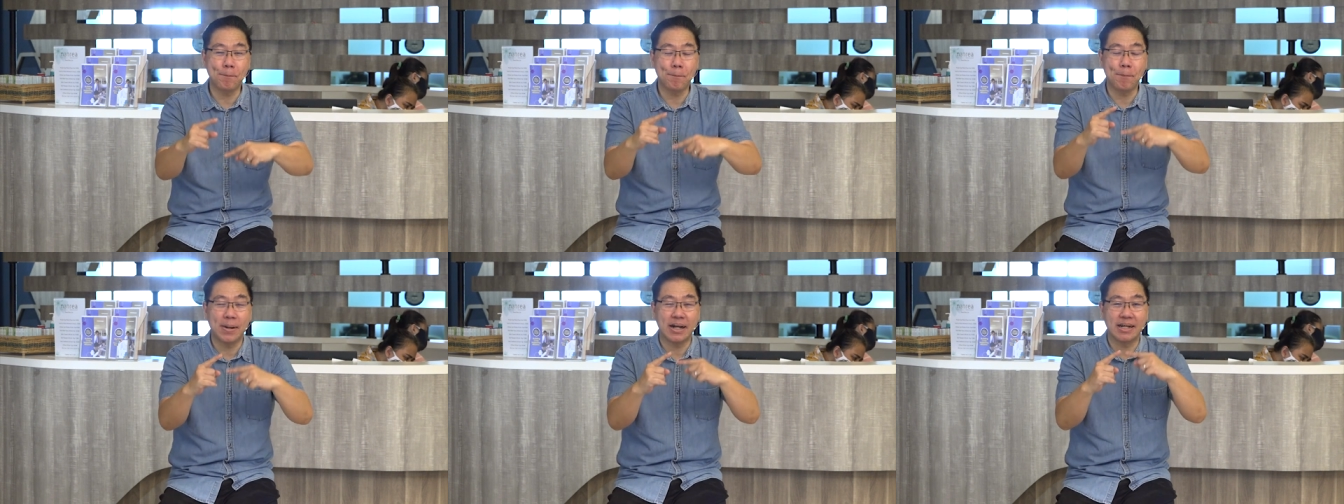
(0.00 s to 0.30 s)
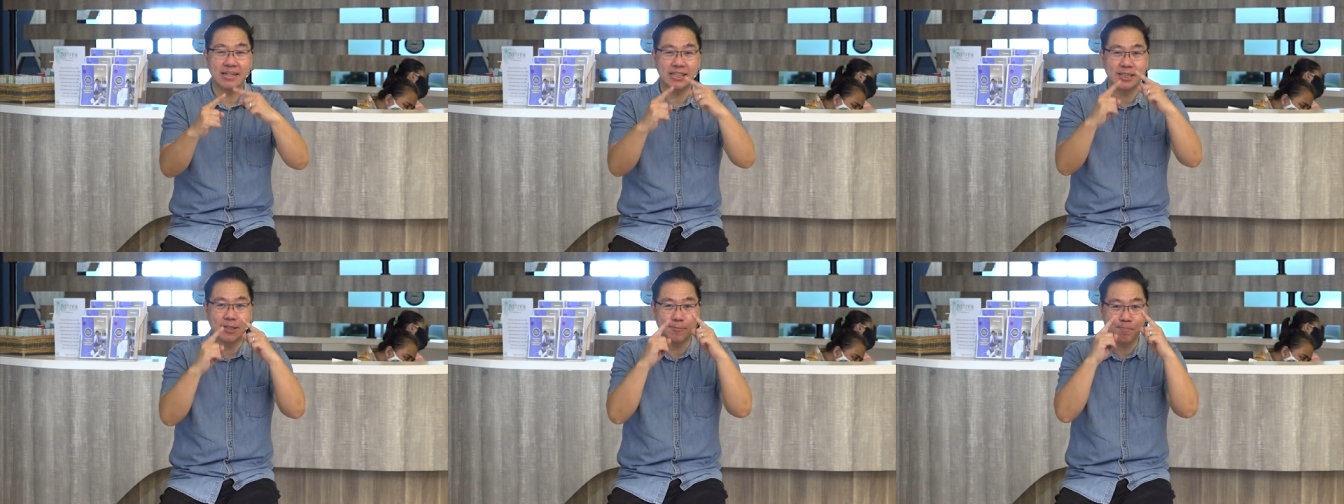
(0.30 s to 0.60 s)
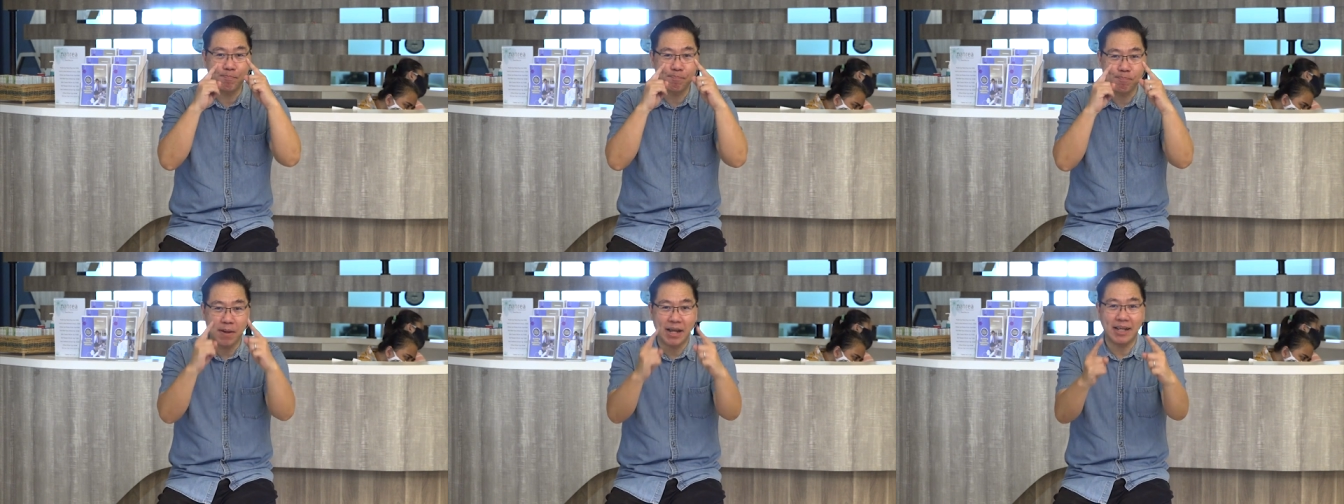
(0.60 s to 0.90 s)

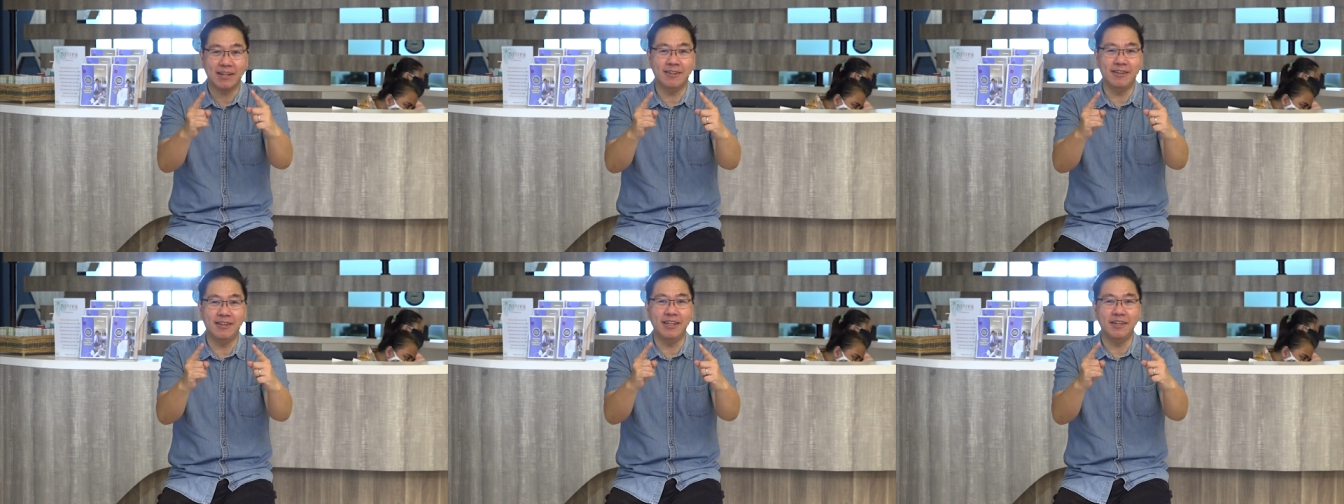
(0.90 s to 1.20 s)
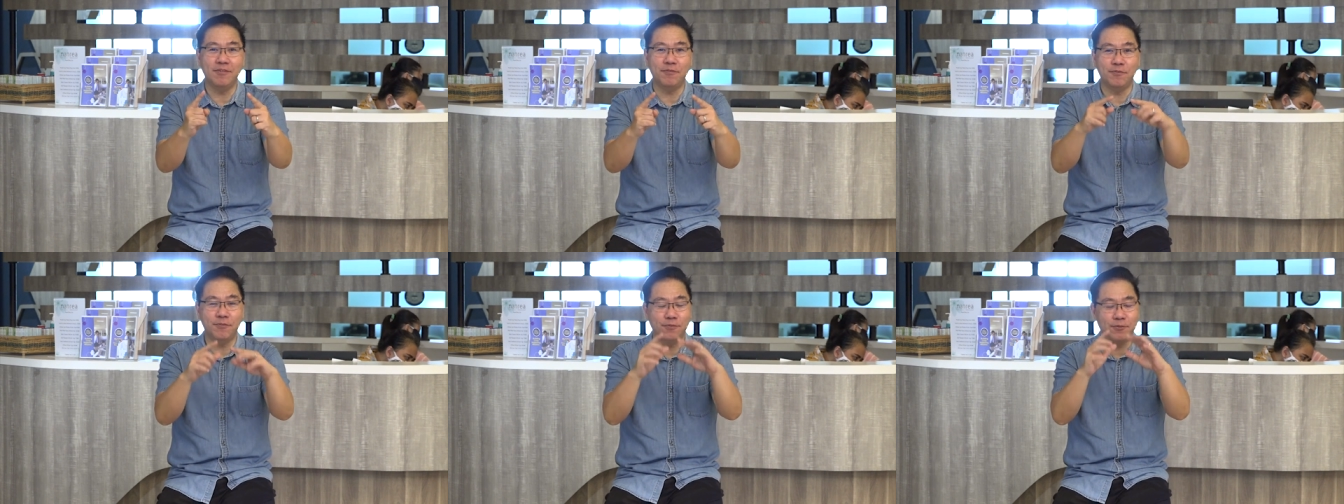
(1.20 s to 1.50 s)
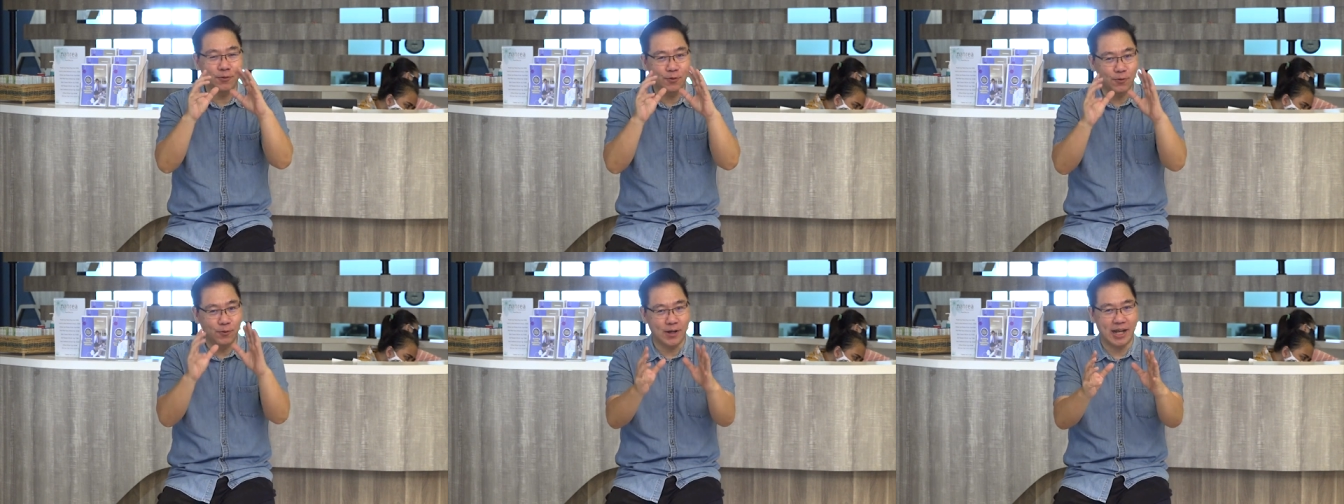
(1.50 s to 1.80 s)
perspektif
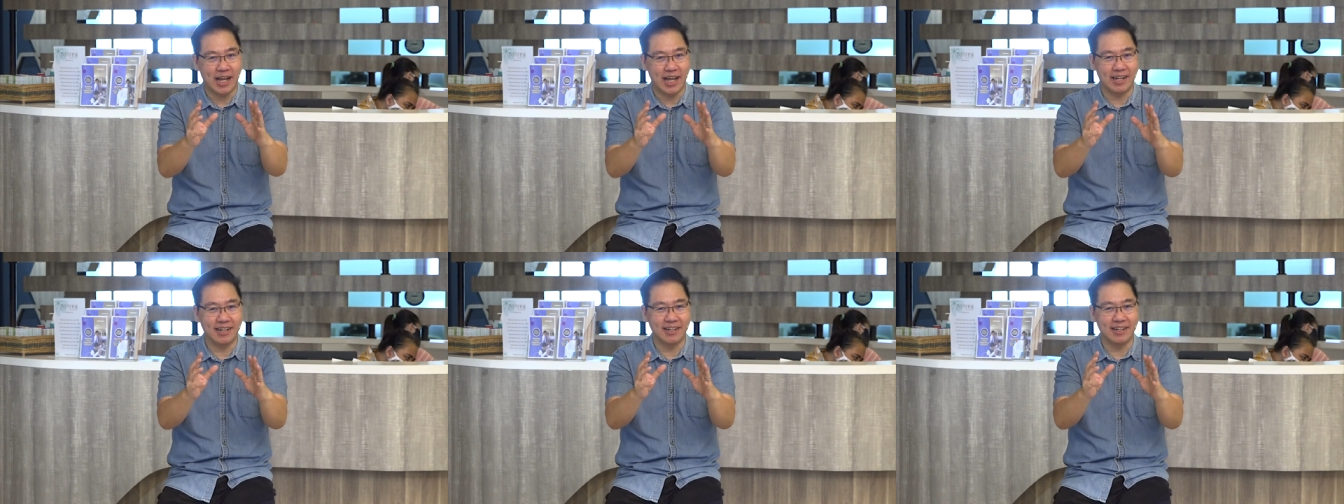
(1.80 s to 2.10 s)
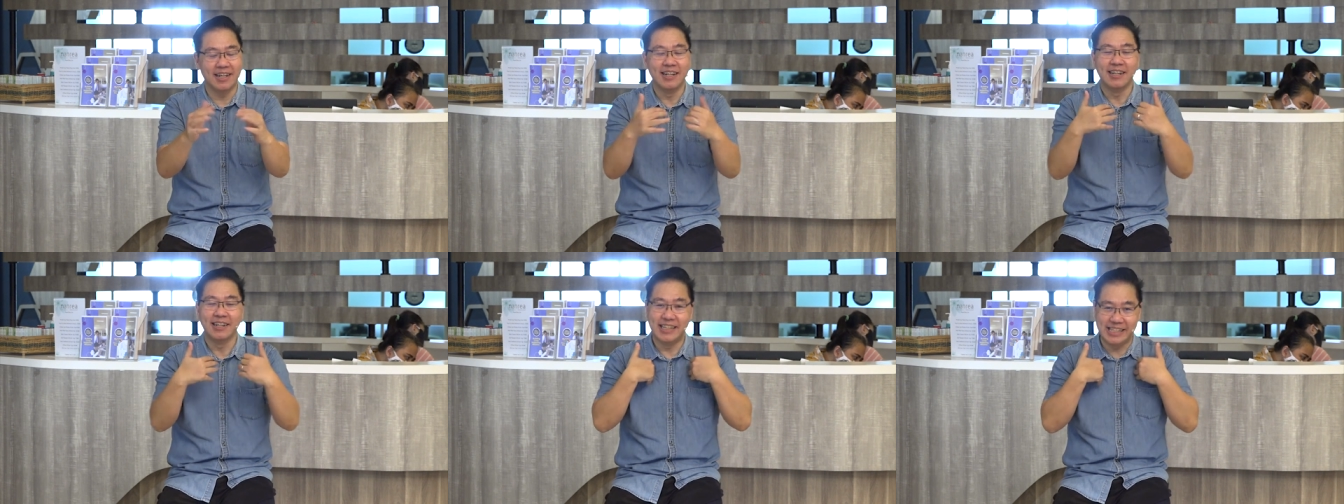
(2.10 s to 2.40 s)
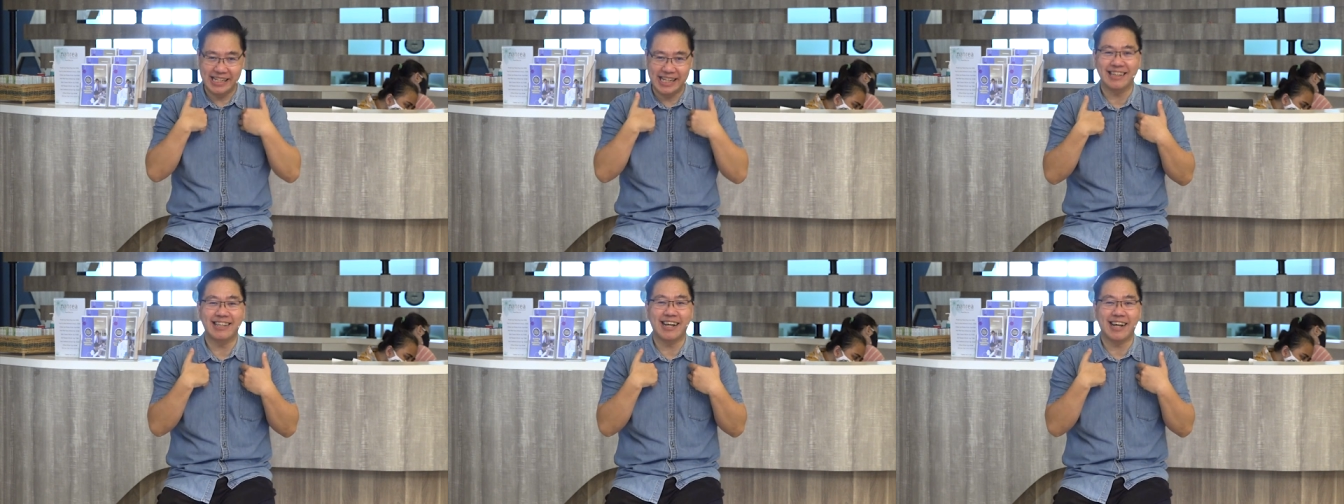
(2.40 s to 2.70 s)
Tuhan
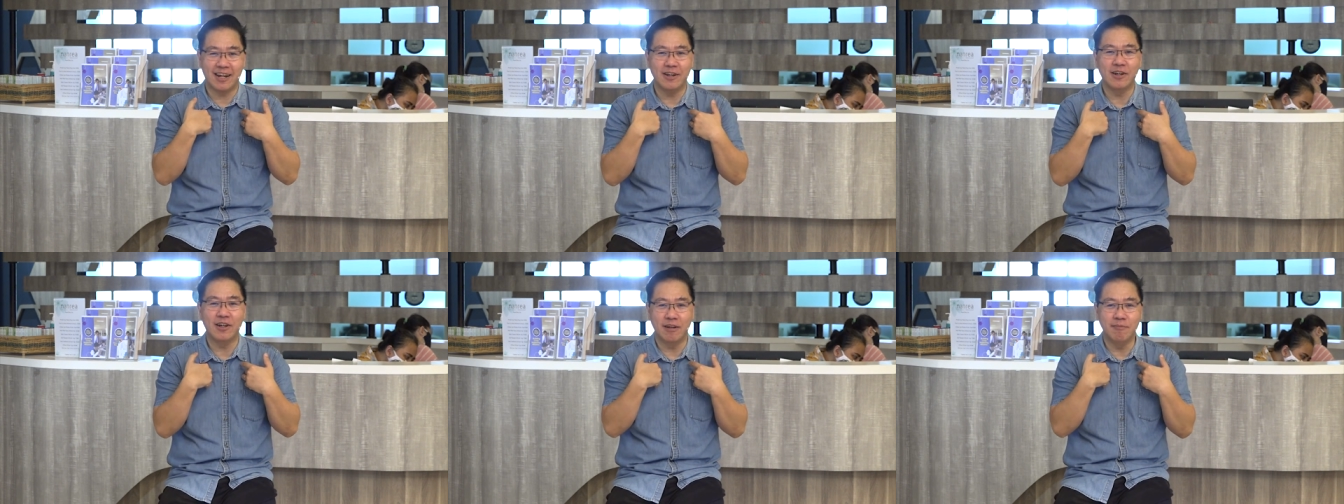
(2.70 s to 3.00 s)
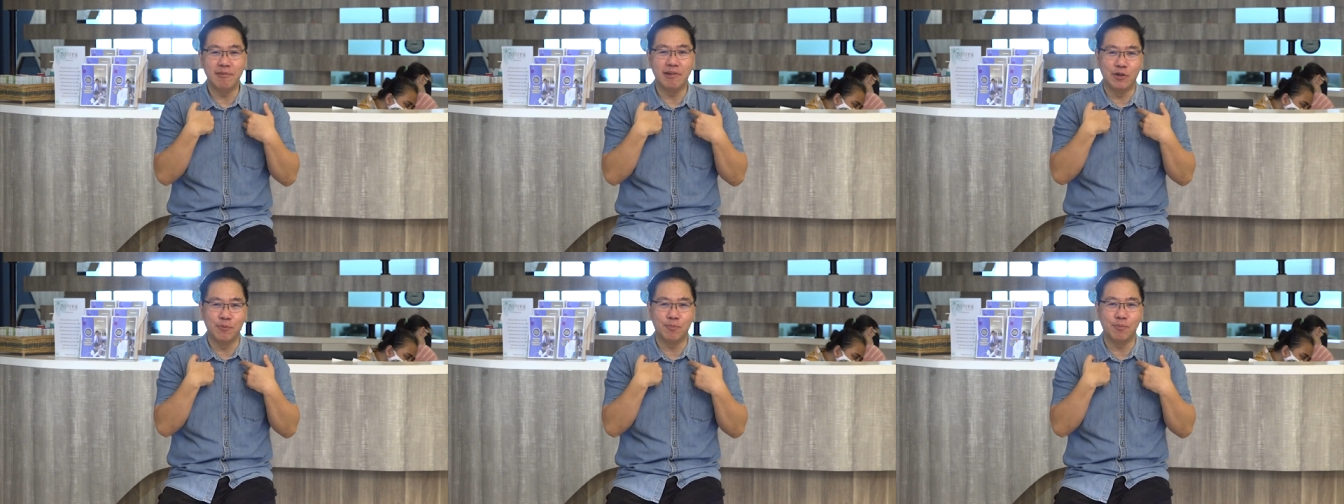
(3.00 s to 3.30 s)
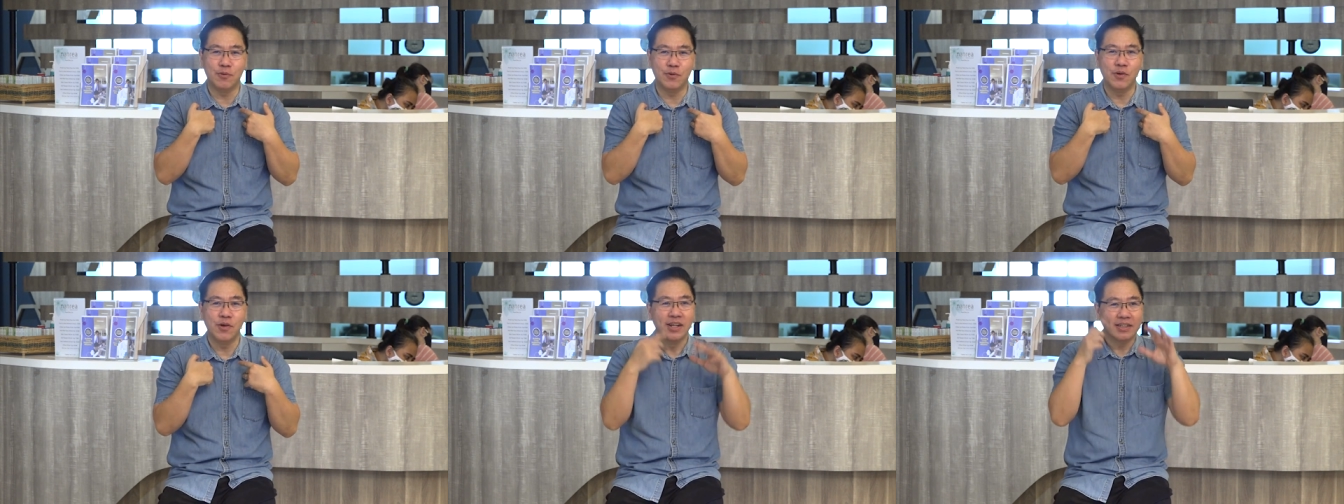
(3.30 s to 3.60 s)
dinyatakan dalam
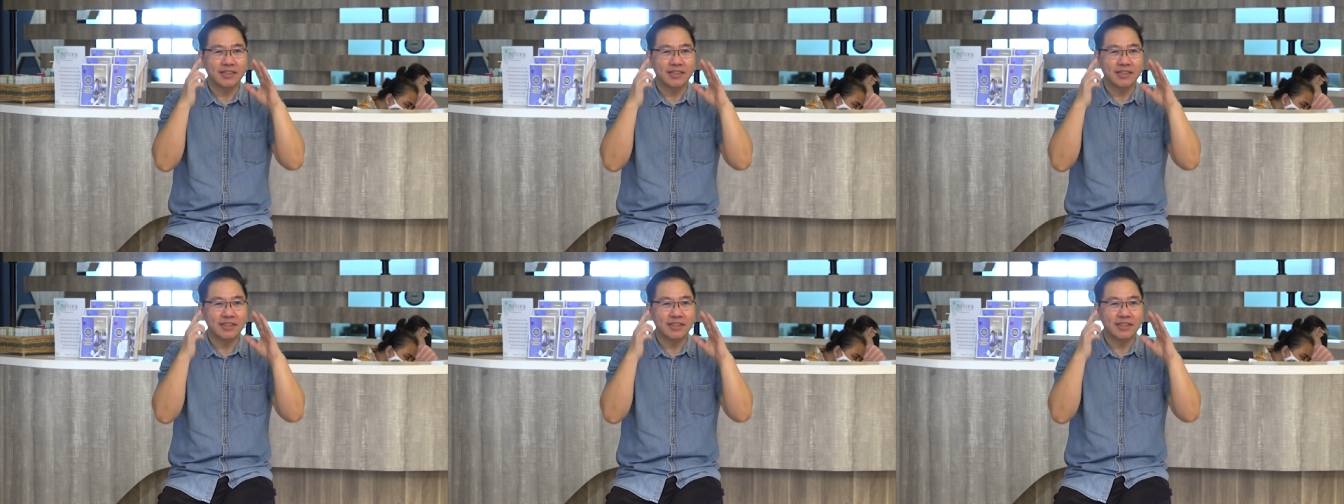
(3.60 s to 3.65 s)
hidupku.